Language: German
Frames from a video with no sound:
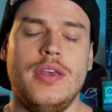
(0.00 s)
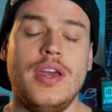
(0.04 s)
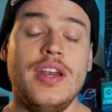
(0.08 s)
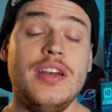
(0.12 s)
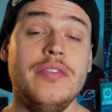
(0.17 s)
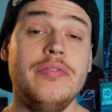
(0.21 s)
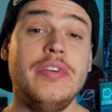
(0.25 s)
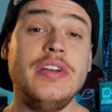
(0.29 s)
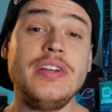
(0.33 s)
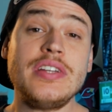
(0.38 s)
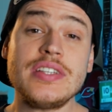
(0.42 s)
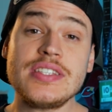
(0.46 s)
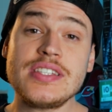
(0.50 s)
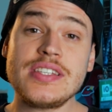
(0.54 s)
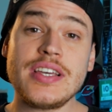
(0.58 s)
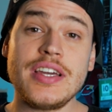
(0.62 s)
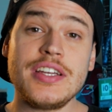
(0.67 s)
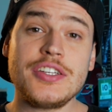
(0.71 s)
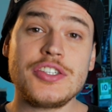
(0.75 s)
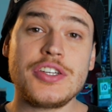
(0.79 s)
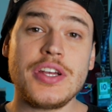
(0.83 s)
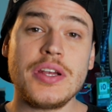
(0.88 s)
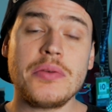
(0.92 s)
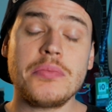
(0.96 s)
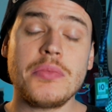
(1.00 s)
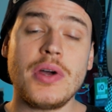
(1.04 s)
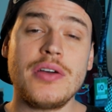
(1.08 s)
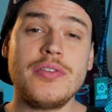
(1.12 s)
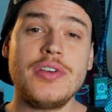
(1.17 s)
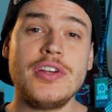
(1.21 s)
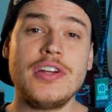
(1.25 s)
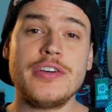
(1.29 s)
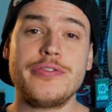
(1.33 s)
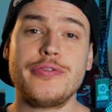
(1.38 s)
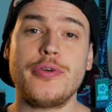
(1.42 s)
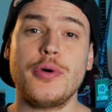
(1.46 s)
Ja, die Winterzeit steht mal
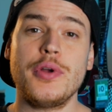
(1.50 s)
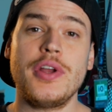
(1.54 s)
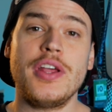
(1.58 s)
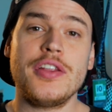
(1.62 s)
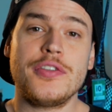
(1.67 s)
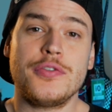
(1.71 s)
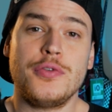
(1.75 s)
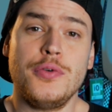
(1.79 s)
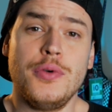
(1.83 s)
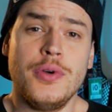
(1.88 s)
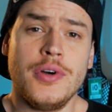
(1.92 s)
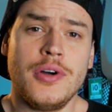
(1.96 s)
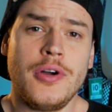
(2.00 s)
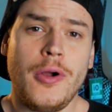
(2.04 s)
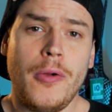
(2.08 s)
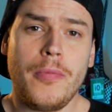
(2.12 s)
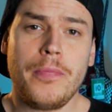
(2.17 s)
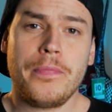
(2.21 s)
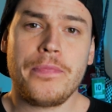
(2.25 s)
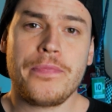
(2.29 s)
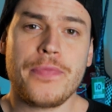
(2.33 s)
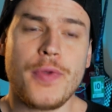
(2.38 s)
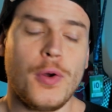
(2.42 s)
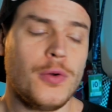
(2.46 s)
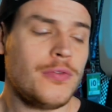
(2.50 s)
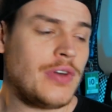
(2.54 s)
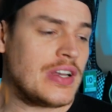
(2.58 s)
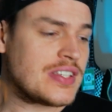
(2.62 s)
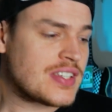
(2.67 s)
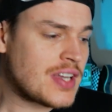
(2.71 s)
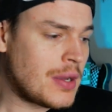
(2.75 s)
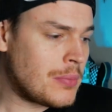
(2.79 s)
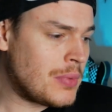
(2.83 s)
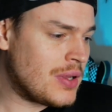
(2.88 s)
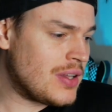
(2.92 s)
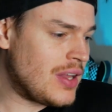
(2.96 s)
wieder vor der Tür. Und
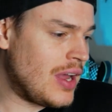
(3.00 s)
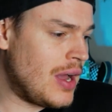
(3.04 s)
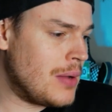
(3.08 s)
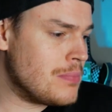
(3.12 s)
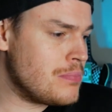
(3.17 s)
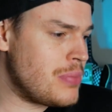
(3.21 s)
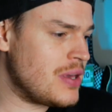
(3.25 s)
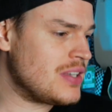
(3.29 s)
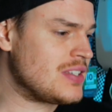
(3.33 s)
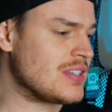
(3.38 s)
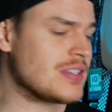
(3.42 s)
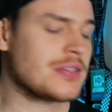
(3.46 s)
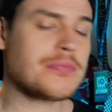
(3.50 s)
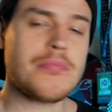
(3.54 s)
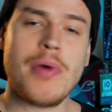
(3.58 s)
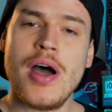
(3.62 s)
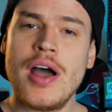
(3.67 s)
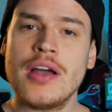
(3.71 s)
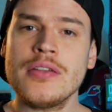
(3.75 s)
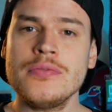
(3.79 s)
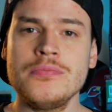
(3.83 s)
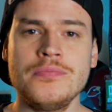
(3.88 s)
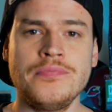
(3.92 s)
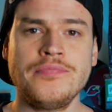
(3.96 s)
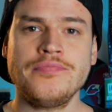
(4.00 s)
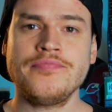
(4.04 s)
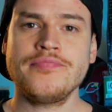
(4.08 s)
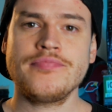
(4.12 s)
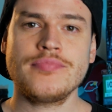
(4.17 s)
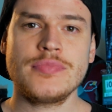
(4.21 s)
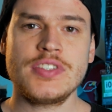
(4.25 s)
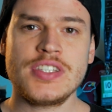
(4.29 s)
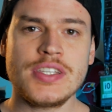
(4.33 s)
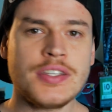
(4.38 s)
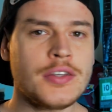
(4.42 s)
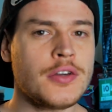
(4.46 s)
was kann man da am besten machen?
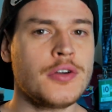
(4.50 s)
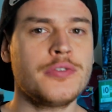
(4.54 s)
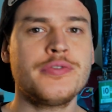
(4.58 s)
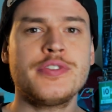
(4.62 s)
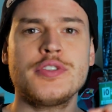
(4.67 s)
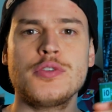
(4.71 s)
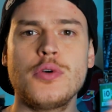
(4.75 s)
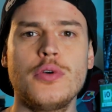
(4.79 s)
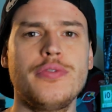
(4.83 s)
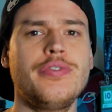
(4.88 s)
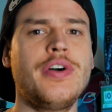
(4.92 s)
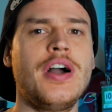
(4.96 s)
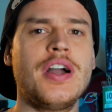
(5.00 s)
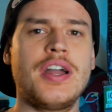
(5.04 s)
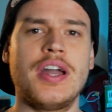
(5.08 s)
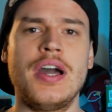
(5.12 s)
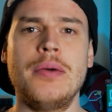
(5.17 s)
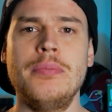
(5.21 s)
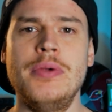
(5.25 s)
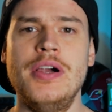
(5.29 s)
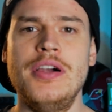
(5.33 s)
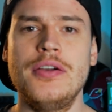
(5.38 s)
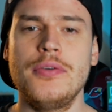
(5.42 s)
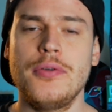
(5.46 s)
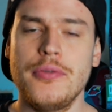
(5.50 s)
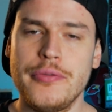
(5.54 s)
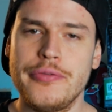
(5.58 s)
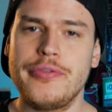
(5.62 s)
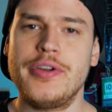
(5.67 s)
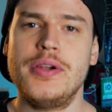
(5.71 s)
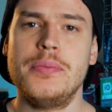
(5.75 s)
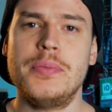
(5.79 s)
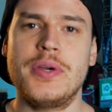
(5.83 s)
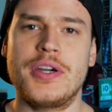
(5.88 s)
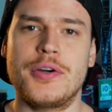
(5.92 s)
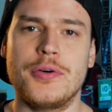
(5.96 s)
Sich aufs Sofa gammeln und
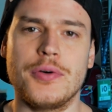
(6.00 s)
Filme